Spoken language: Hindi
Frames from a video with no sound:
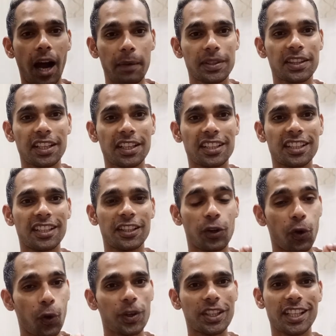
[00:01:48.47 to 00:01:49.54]
अभी तक
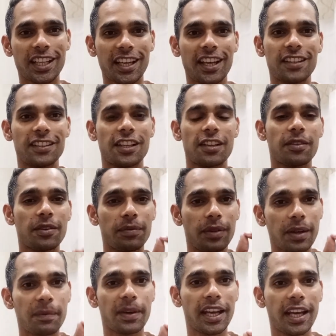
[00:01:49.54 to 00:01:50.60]
नौ दिन के अंदर
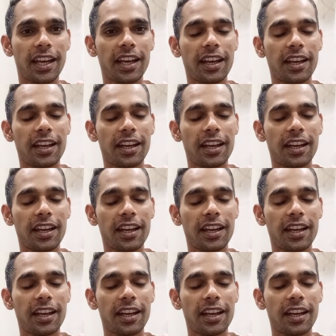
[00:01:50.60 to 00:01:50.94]
फिल्म ने